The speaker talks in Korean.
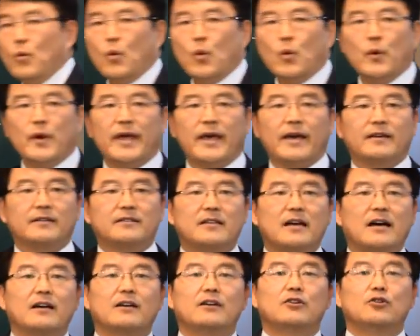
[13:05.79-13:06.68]

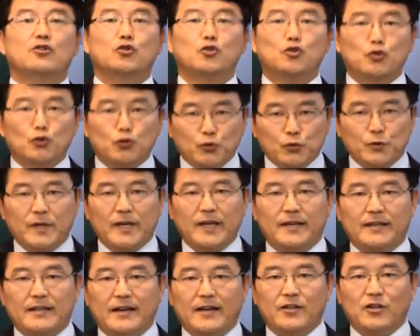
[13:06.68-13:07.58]
오행상 수에
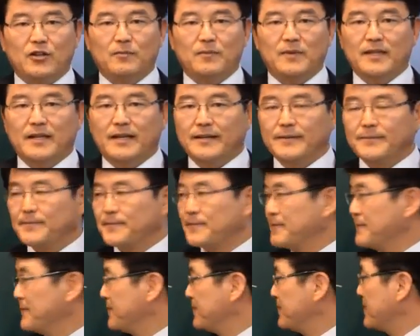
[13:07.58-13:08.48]
해당이 됩니다.
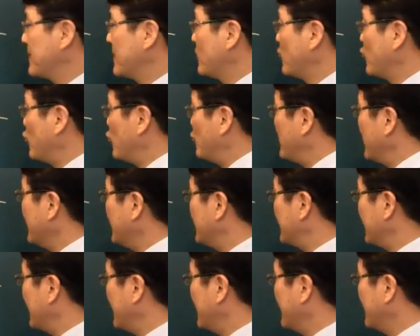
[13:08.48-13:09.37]
두
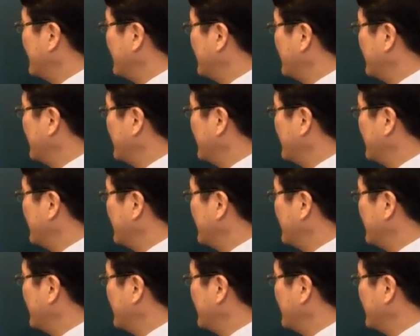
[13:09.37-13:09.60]
번째,